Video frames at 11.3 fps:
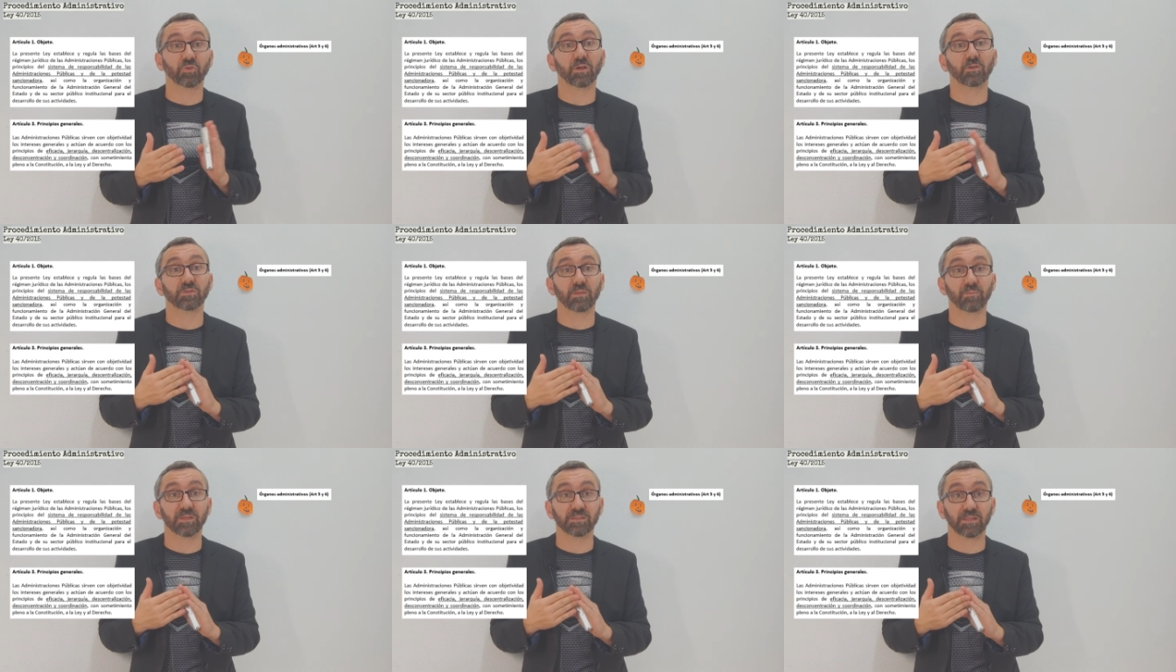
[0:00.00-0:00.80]
órganos
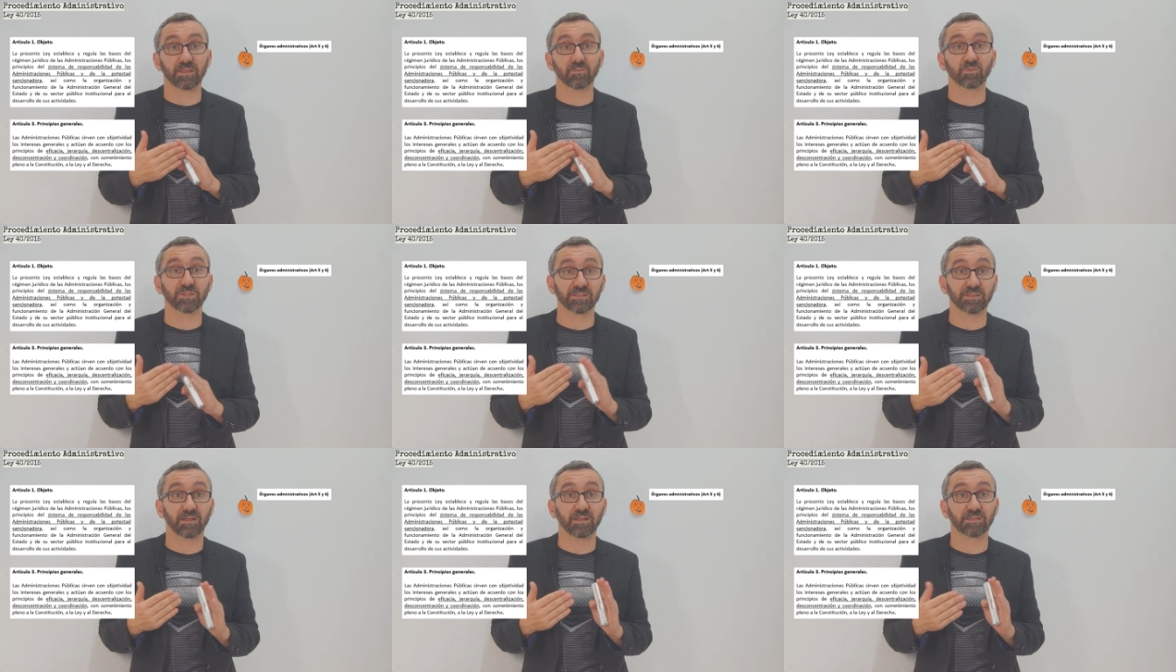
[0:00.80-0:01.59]
administrativos que
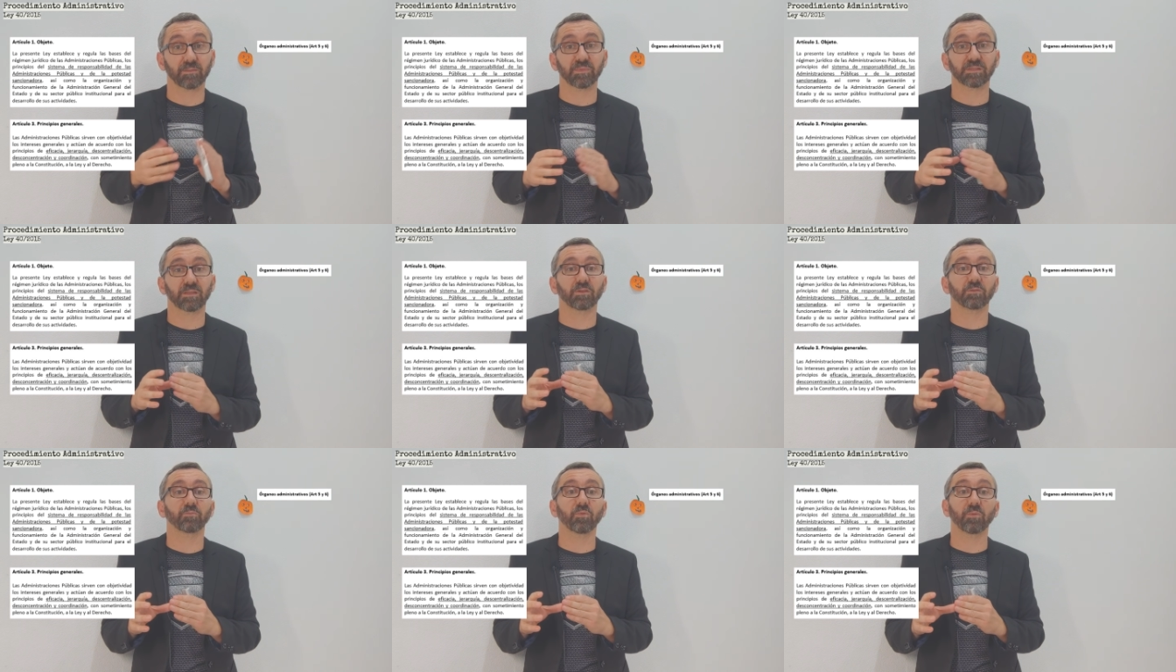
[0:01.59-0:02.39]
están en las
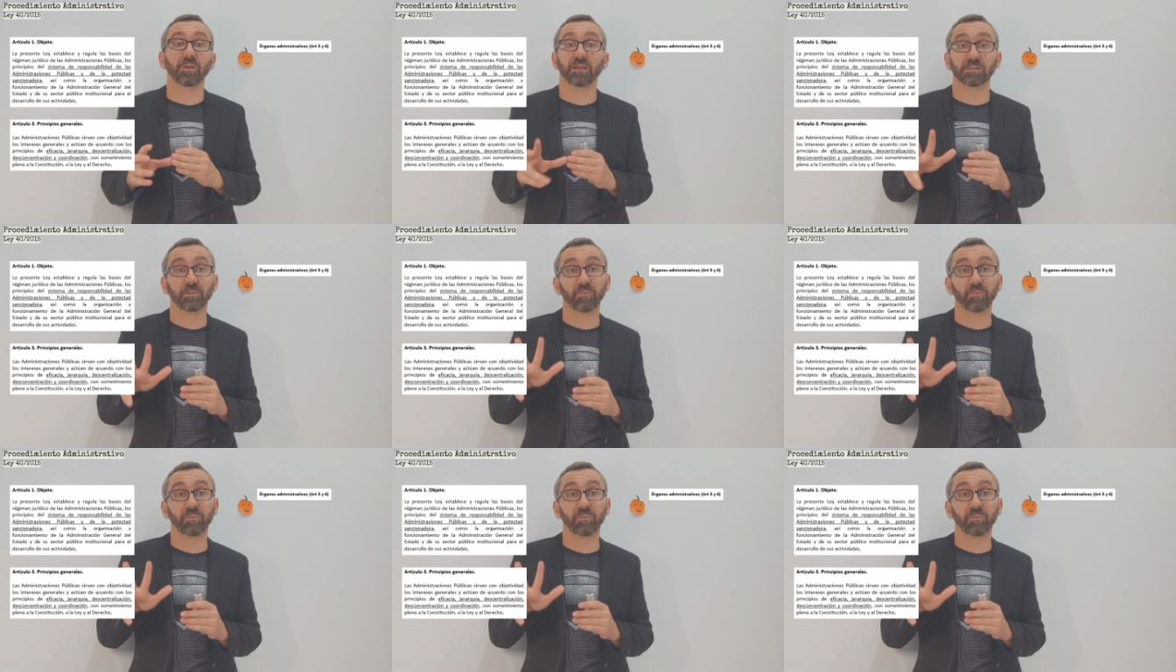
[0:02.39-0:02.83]
administraciones públicas